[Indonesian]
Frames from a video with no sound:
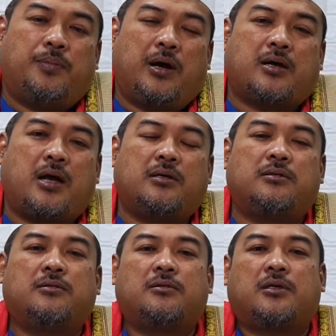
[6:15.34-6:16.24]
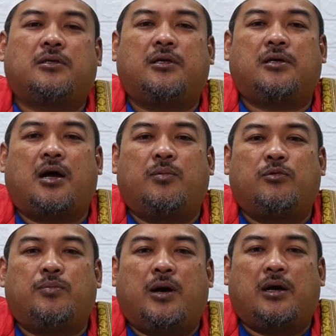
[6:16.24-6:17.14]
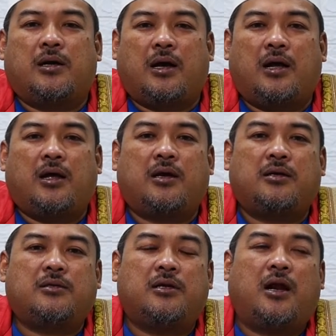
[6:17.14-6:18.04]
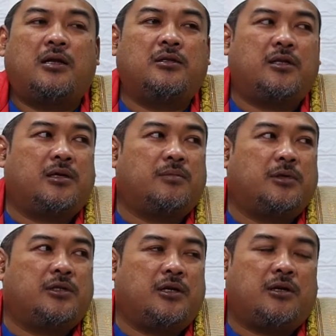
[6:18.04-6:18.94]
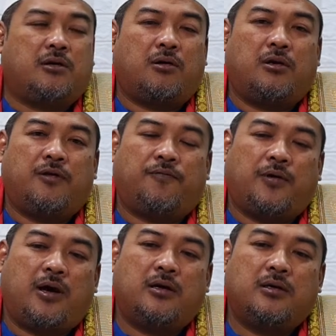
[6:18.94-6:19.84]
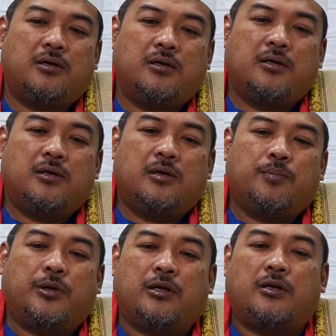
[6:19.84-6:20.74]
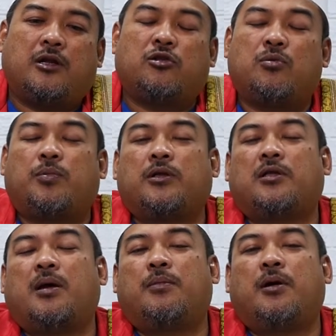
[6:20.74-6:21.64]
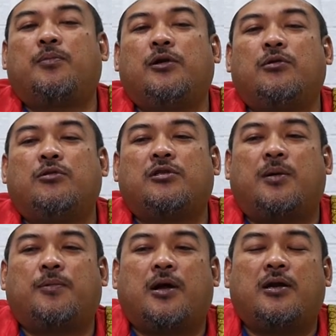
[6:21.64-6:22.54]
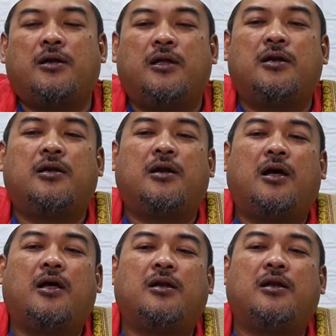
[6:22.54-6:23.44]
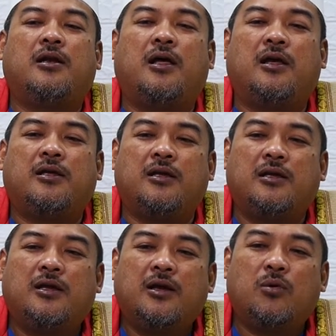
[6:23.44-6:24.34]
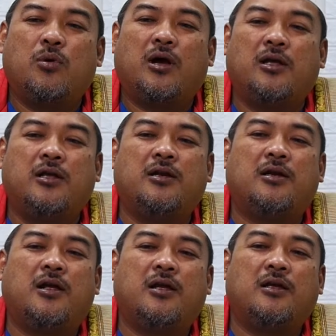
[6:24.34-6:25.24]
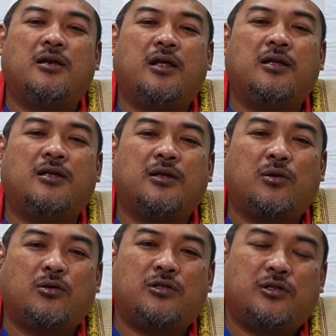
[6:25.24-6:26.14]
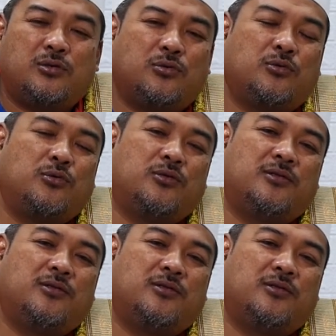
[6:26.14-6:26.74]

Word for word: Bahkan ketika Abu Bakar dilantik menjadi khalifah, pidato pertama beliau ucapkan inna lillahi wa inna ilaihi raji'un.